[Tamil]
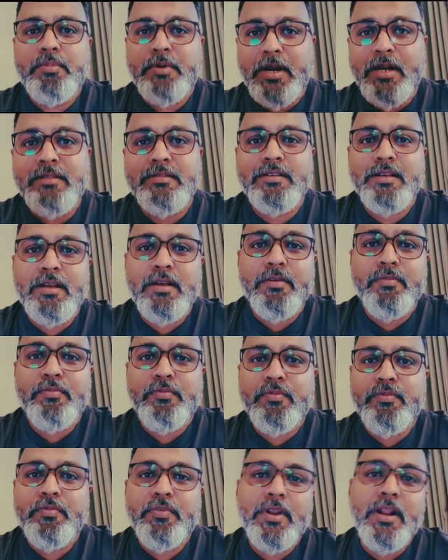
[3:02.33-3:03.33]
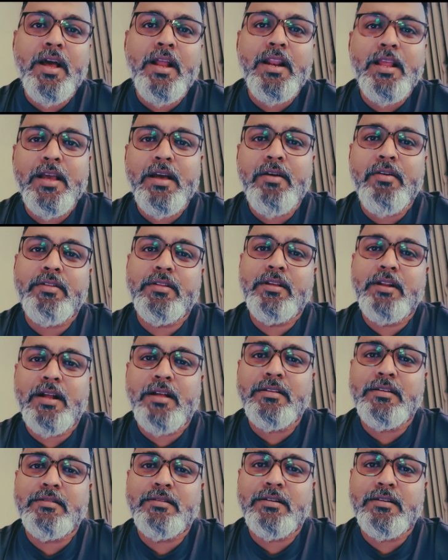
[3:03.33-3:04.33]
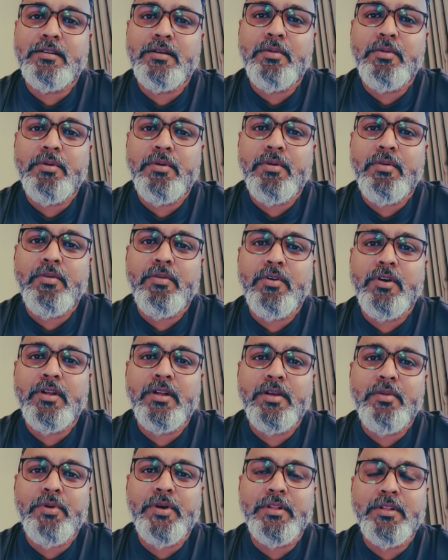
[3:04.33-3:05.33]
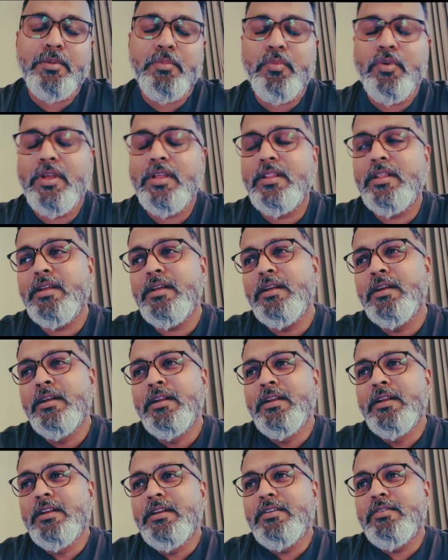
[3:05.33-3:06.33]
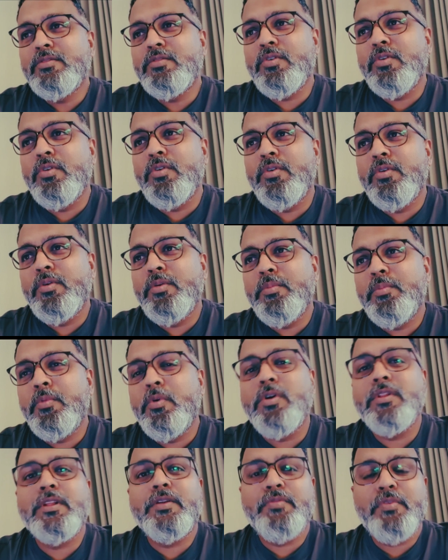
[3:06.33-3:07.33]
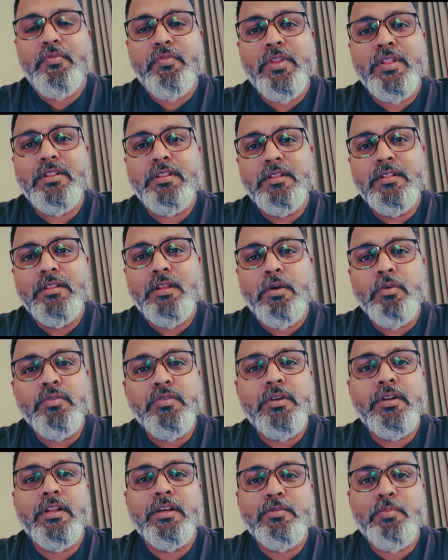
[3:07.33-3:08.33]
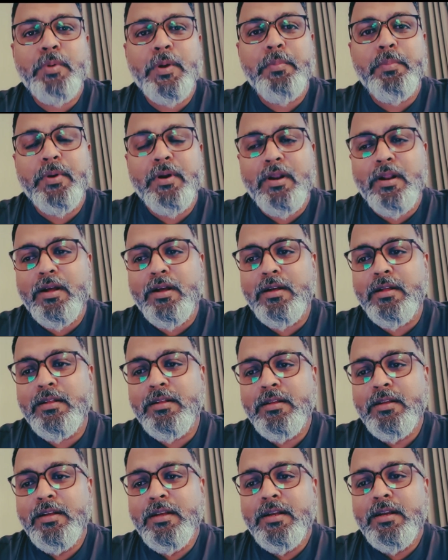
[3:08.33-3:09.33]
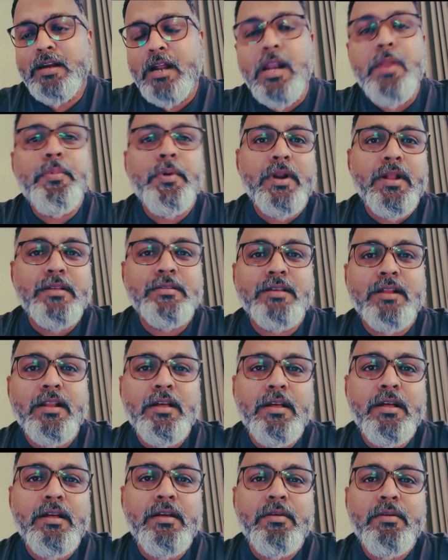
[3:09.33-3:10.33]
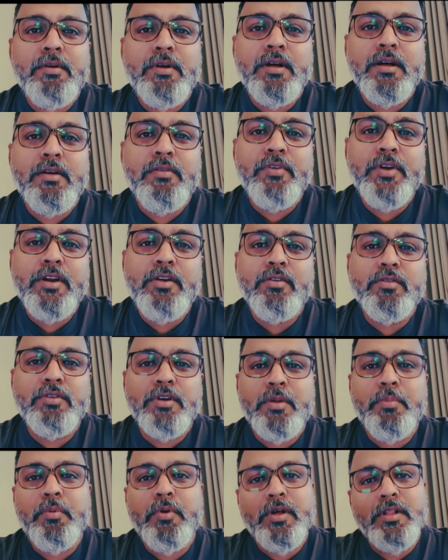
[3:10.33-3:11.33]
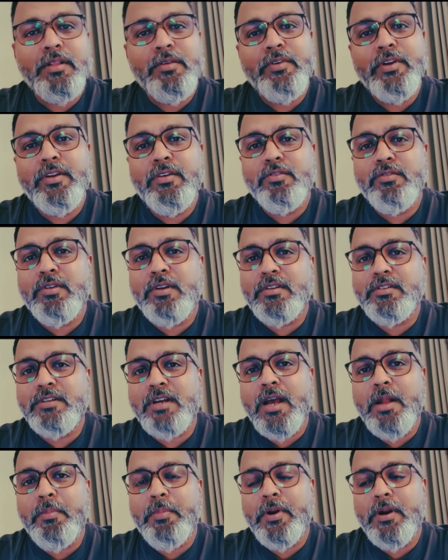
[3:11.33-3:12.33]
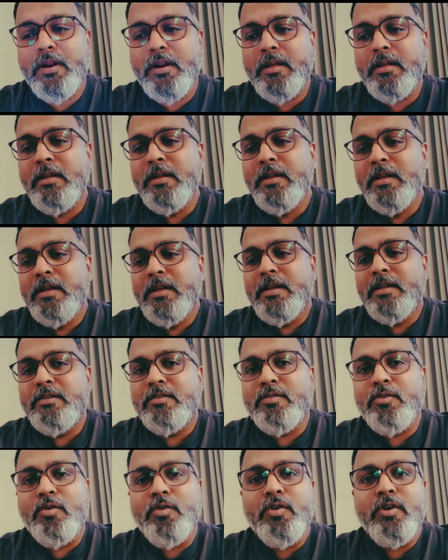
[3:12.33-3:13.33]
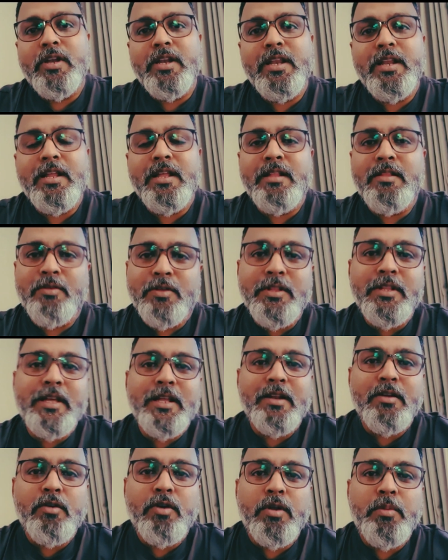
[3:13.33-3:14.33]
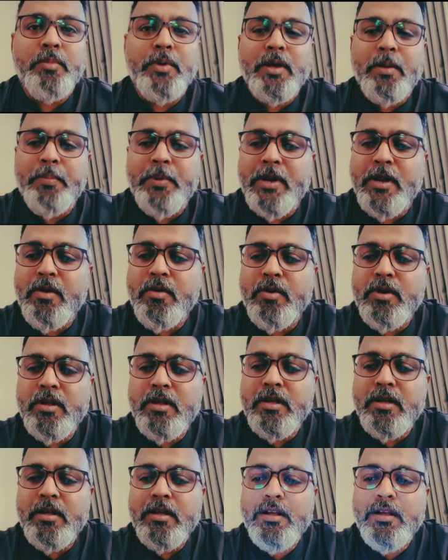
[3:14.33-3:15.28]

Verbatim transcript: கடைசியாக ஃபினாலேயாக வந்து ராஜா சார் தான் அவரோட ஈவெண்ட் தான் முடியுது ஸோ மோர் தென் ஃபிஃப்டீன் தௌசண்ட் எக்ஸ்பெக்ட் பண்ணுறாங்க கண்டிப்பாக நான் சில வீடியோஸ் எடுப்போம் அந்த வீடியோஸை நான் ஷேர் பண்ணுறேன் ஸோ இது வந்து எனக்கு ஒரு மிகப்பெரிய ஒரு